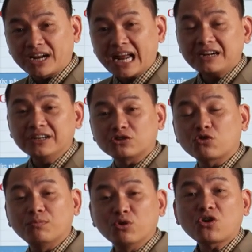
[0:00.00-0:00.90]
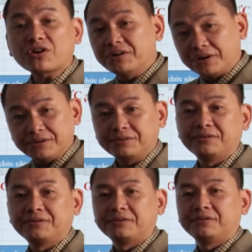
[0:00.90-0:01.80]
vào năng lực của mỗi con người.
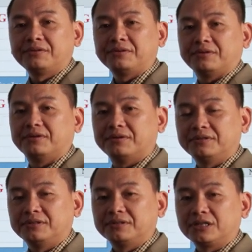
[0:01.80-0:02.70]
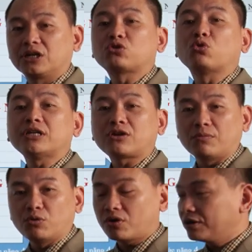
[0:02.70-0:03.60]
Thì cái tố chất của
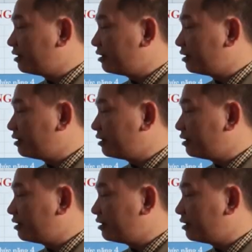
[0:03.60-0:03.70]
mỗi con